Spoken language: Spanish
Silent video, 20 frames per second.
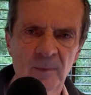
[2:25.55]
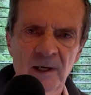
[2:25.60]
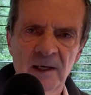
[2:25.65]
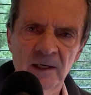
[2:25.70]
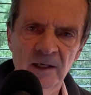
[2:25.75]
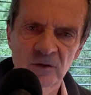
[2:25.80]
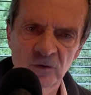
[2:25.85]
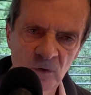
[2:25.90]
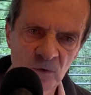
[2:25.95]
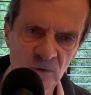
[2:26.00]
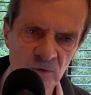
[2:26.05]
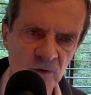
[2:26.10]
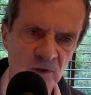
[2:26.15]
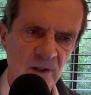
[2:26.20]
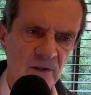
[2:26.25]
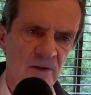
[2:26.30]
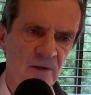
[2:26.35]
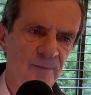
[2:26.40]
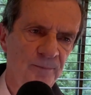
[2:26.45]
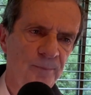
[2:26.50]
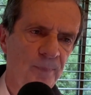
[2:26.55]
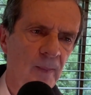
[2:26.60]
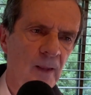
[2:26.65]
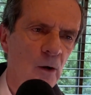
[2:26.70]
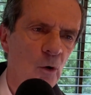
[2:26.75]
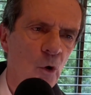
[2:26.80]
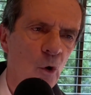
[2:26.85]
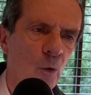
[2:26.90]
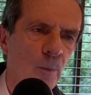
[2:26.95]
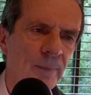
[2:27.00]
varias cosas.
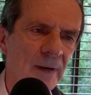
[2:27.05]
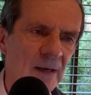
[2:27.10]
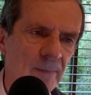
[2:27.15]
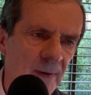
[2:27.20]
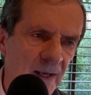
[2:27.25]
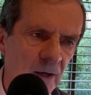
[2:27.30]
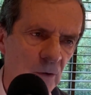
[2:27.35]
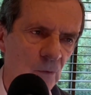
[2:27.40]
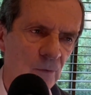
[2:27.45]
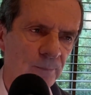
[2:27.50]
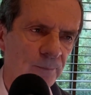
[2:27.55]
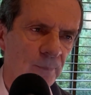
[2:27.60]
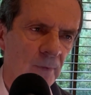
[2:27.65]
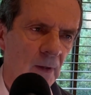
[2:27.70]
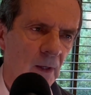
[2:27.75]
Lo primero,